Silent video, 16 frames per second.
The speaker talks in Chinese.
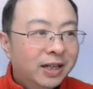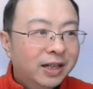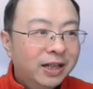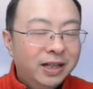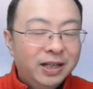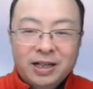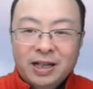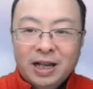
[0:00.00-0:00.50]
可
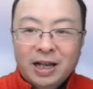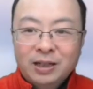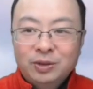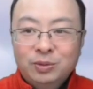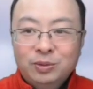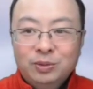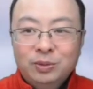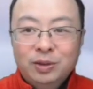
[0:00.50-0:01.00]
以看
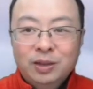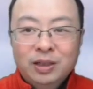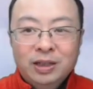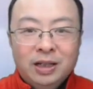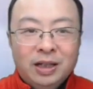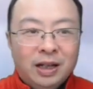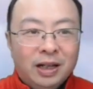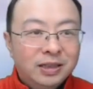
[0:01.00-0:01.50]
出
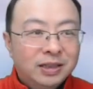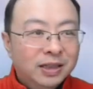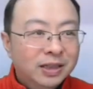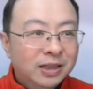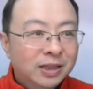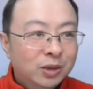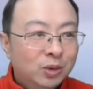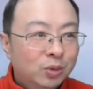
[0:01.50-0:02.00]
啊这
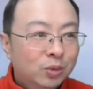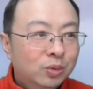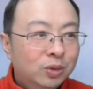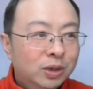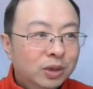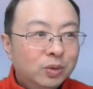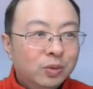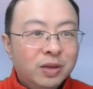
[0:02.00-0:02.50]
些书
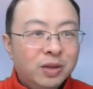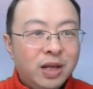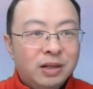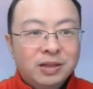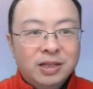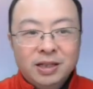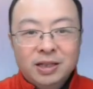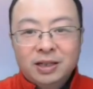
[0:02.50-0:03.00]
的重
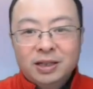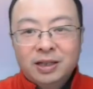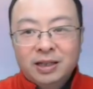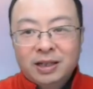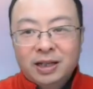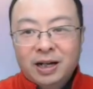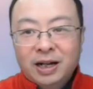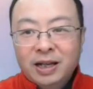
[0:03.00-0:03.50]
要性。
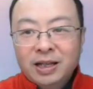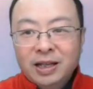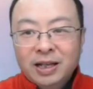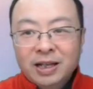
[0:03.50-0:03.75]
当然，